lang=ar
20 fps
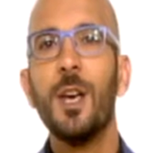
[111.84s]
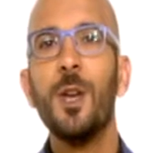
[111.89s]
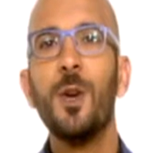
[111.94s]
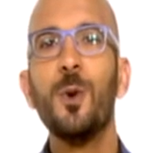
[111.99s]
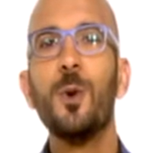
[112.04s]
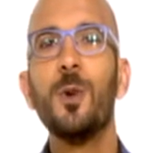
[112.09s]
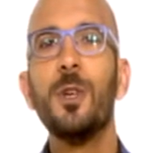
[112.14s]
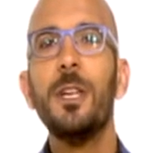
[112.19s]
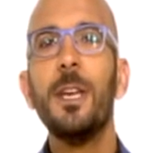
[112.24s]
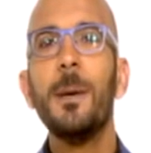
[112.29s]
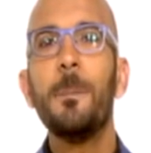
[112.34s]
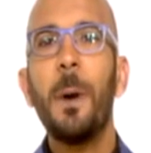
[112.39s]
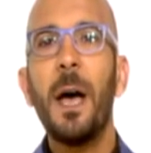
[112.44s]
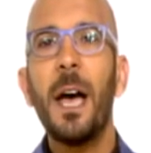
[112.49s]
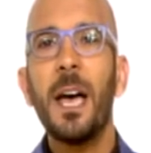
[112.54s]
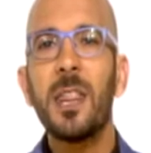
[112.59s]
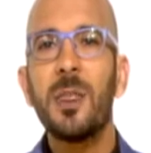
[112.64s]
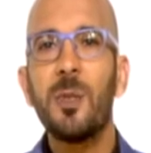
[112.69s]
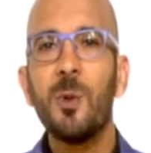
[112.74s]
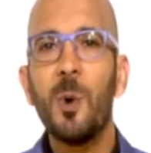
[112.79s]
انهم
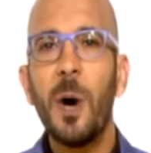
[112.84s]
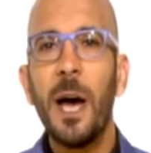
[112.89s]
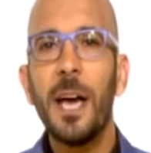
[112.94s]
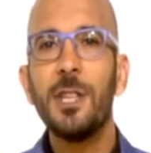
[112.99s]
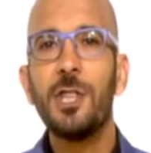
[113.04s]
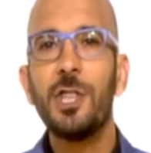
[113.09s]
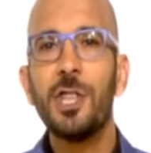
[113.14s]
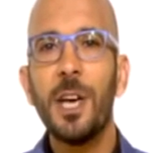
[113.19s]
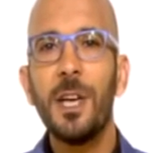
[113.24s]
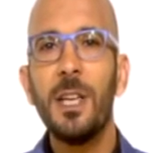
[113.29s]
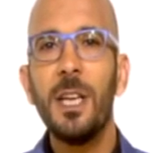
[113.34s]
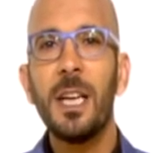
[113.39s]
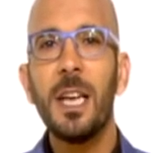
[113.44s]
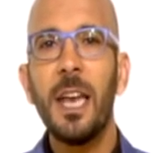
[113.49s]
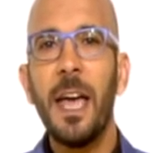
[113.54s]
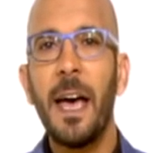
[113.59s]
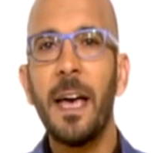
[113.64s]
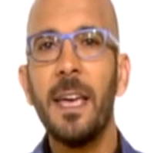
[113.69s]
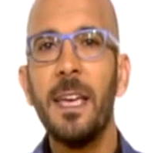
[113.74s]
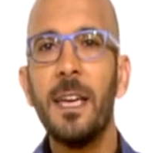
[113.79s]
يبحثوا عن شريك
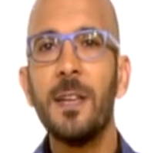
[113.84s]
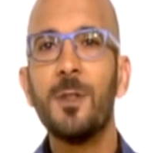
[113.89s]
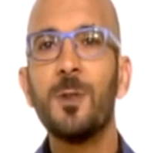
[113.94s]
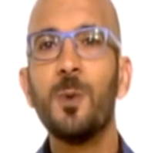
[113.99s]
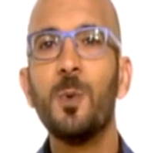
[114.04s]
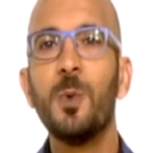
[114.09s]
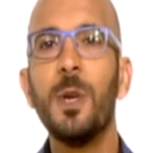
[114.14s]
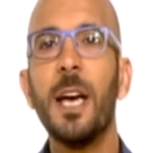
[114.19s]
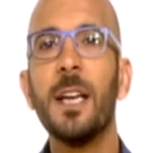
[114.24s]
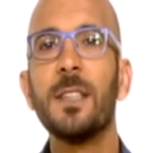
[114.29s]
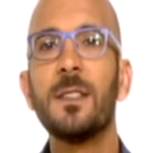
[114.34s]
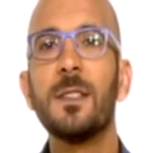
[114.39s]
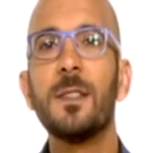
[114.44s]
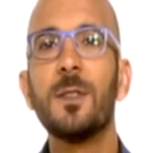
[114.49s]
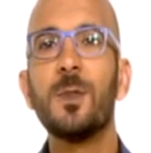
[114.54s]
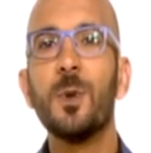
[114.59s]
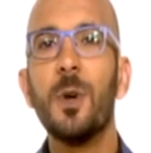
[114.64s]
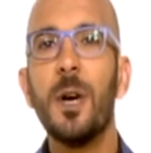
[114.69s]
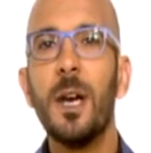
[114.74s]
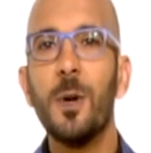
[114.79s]
لحياتهم
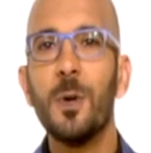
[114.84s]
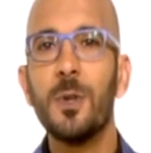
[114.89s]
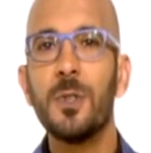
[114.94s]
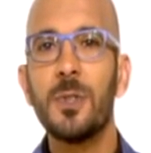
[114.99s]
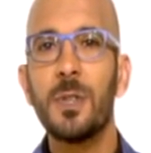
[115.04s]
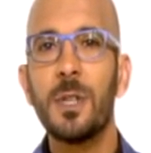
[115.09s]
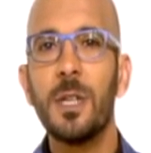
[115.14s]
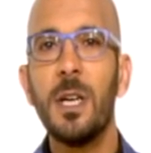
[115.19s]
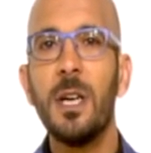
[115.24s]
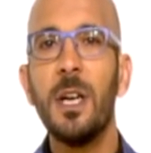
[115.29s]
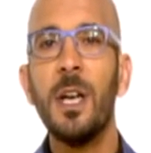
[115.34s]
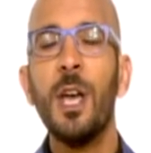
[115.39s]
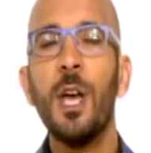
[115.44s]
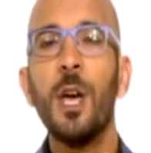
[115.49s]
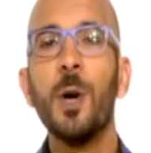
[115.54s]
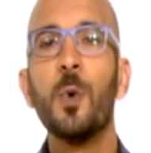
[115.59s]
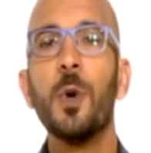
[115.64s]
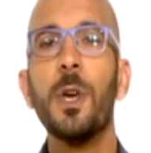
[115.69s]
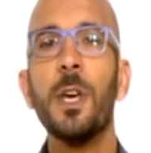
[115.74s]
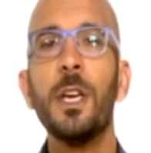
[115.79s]
ويأسسوا الأسرة
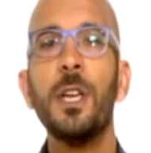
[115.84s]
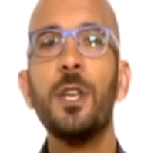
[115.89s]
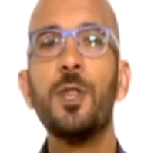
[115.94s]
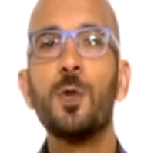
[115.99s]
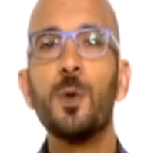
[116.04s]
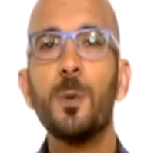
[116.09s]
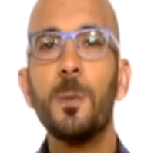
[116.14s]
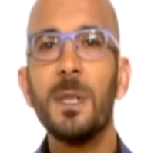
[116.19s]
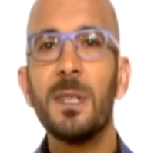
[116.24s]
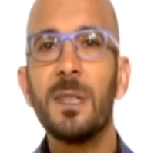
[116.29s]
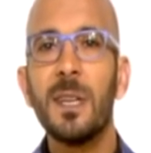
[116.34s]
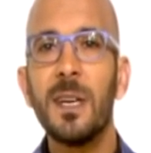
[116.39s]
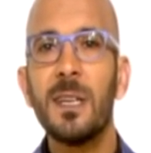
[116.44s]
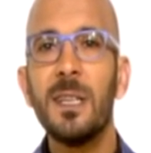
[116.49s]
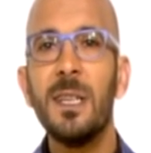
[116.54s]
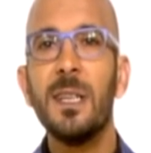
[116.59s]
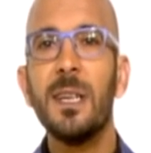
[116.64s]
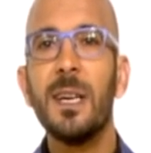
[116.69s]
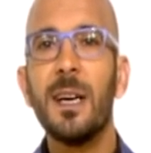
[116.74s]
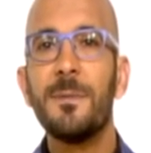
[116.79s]
ويعيشوا
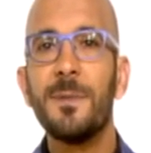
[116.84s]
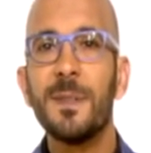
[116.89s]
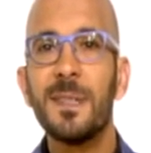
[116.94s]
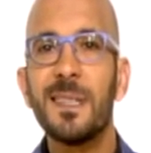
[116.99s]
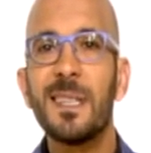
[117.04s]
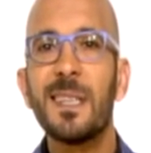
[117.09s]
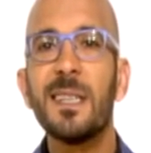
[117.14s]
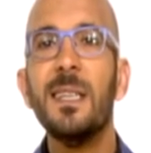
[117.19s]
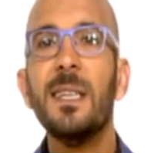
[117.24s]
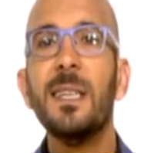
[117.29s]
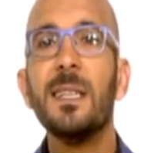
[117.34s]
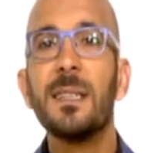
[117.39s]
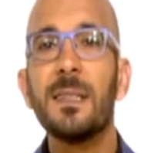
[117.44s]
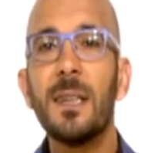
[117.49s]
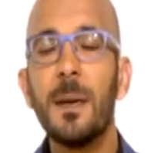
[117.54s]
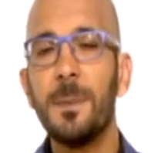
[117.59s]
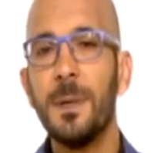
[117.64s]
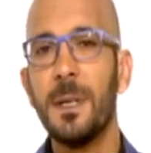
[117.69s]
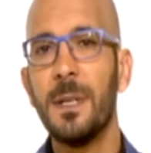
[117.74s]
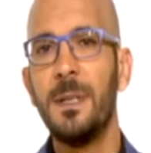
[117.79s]
بطريقة فطرية
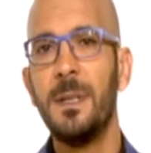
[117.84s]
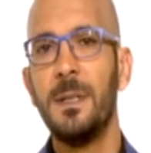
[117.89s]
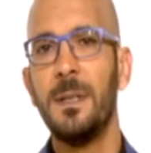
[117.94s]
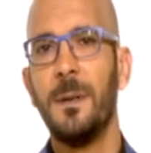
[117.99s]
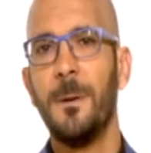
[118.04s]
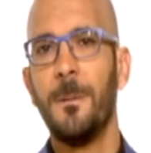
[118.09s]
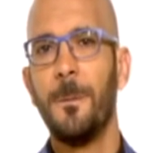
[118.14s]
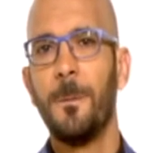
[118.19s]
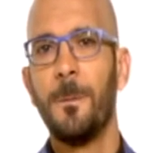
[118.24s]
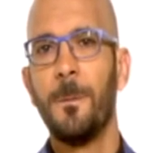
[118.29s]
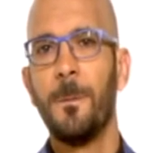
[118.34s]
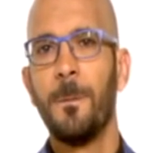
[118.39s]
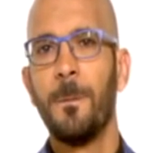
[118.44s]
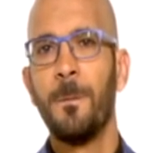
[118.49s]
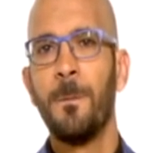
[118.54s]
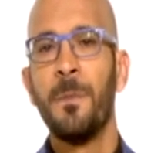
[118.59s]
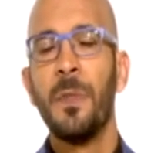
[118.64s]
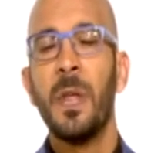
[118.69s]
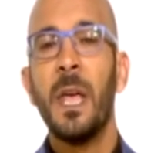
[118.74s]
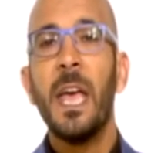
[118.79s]
طبيعية
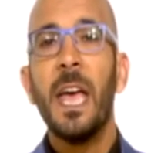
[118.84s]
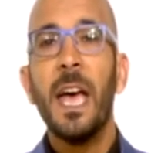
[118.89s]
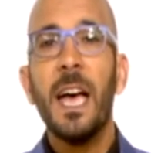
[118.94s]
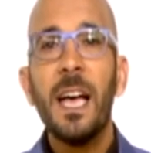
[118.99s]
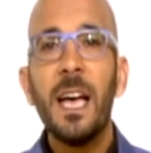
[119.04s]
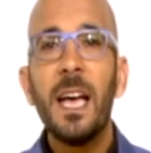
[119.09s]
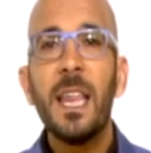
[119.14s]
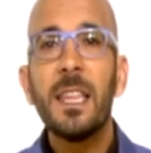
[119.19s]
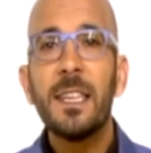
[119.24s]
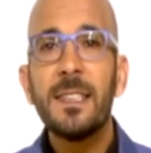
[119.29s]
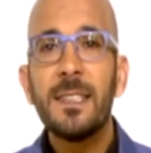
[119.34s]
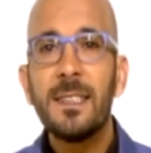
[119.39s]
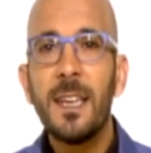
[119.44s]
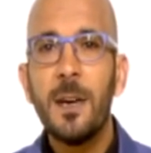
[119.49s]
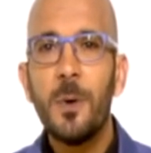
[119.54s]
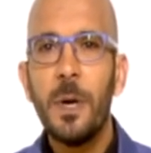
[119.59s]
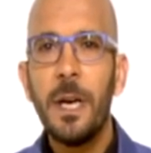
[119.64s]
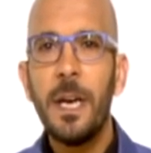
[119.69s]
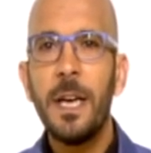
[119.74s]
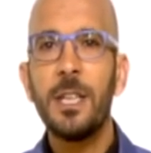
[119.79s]
هذا
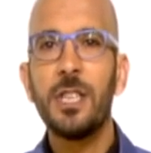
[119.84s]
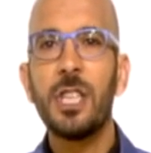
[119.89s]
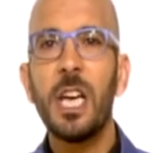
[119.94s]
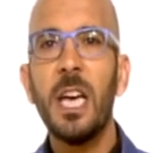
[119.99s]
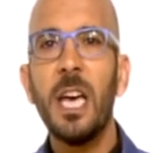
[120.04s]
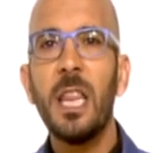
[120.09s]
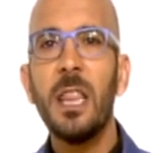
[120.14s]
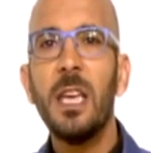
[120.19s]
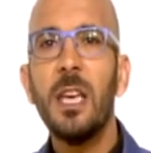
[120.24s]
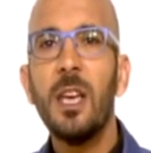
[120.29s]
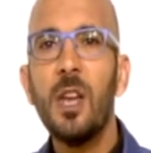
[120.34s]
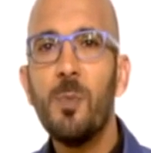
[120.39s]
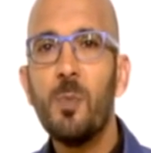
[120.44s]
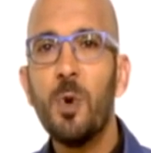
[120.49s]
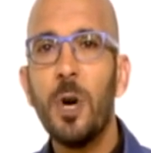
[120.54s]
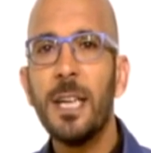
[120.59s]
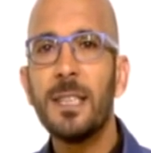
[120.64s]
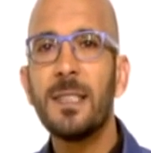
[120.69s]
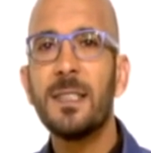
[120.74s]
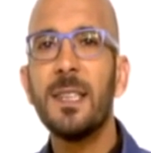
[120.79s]
الزواج هذه
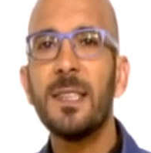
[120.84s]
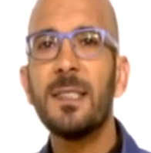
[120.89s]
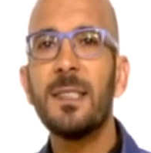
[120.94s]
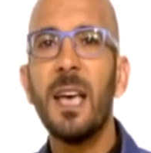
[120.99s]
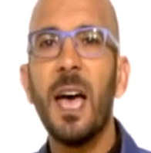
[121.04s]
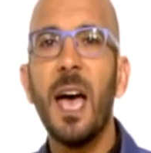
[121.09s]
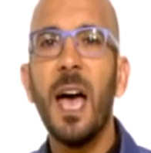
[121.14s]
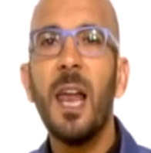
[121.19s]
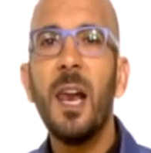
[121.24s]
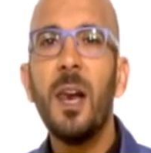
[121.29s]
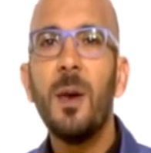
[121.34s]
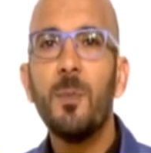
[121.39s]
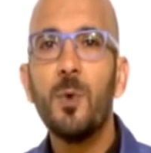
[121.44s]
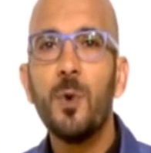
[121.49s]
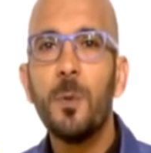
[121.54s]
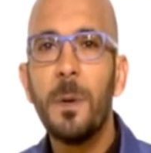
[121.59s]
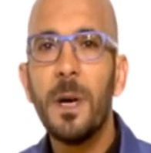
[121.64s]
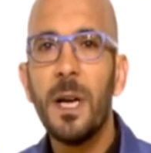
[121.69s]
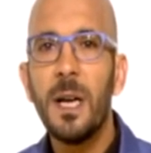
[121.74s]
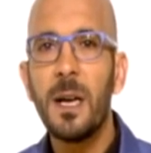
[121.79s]
المؤسسة
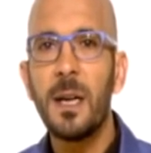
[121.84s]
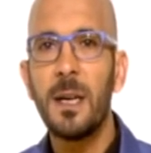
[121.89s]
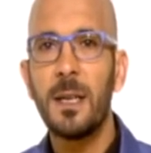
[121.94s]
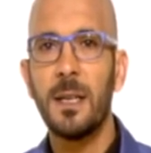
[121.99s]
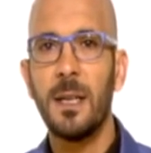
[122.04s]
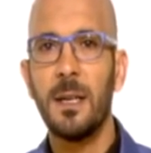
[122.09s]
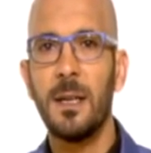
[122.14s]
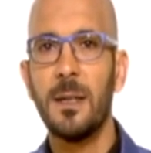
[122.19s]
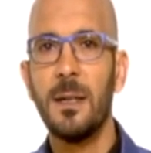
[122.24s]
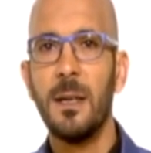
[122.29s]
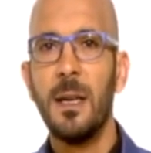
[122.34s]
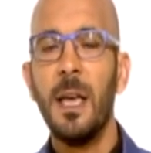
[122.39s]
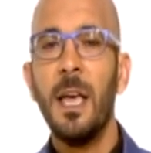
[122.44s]
المباركة